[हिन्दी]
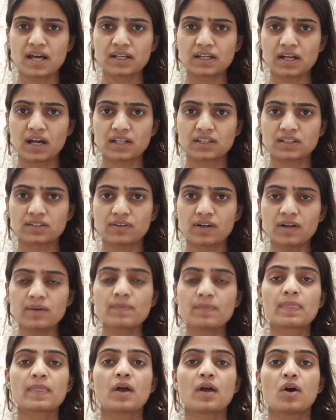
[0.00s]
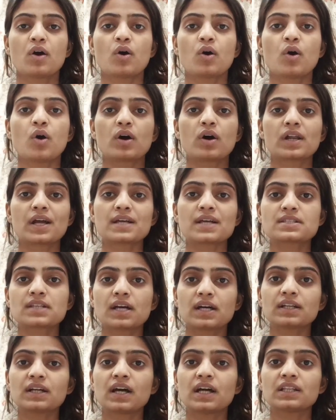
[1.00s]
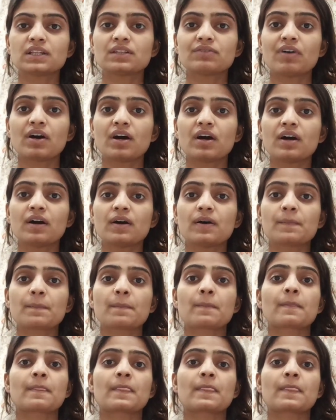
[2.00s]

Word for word: एस आर कांतवा और एस आर कांतवा